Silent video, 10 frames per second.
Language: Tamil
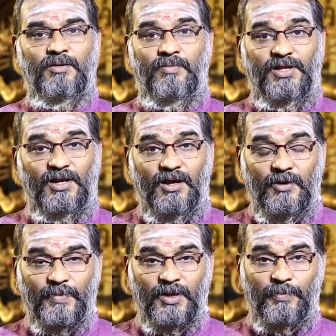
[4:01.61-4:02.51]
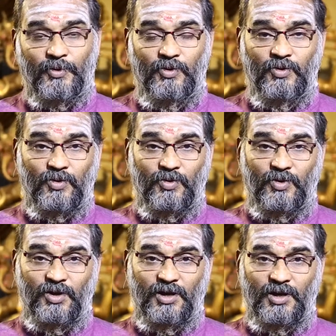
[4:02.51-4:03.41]
பார்த்தீங்களா
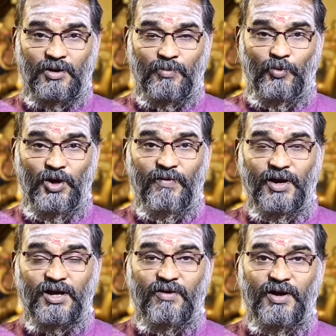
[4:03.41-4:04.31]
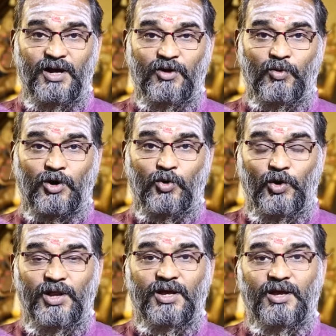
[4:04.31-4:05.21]
இப்போது நீங்கள் முடிவெடுக்க வேண்டிய ஒரு
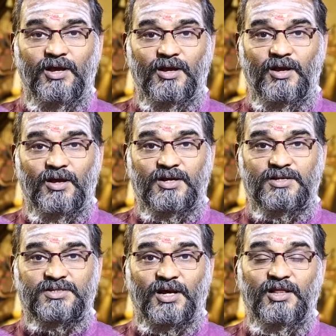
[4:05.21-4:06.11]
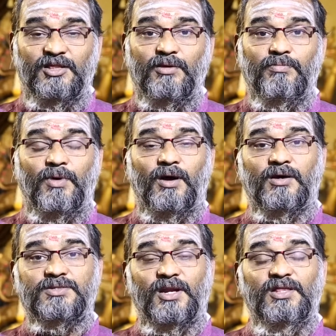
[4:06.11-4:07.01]
நொடி சரித்திரம்
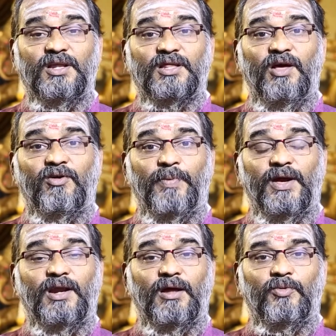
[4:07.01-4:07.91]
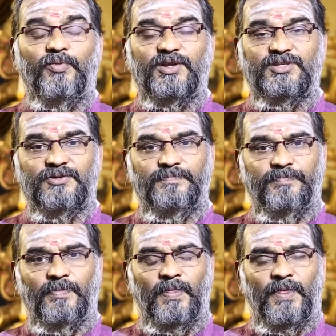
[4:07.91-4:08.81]
சரித்திரத்திலே அவர் பெயர் இல்லாமல் போயிடுச்சு
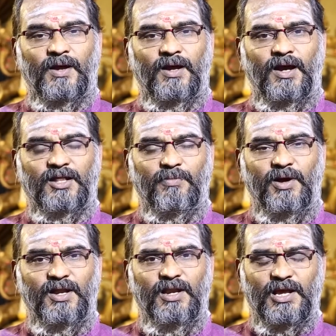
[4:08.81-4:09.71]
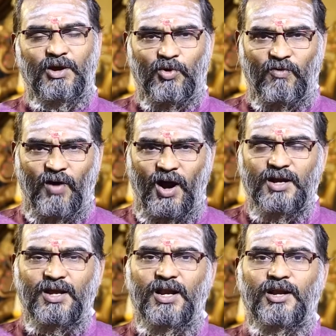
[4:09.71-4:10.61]
அந்த மாதிரி நீங்கள் உங்கள்
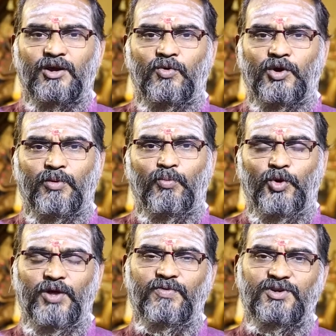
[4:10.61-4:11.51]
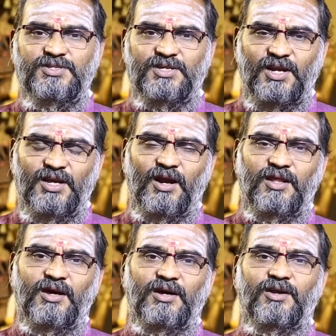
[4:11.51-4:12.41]
வாழ்க்கையில் எடுக்கக்கூடிய முடிவு
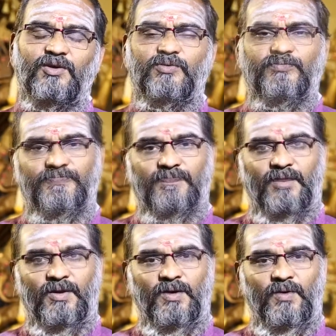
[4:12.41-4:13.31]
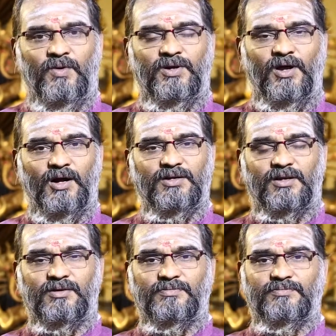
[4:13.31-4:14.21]
சரியானதாக இருக்கணும் ஒரு
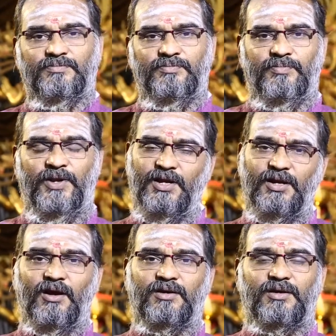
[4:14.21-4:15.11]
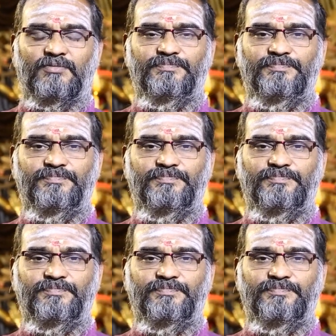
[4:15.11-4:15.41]
டாக்டர் பெரிய டாக்டர்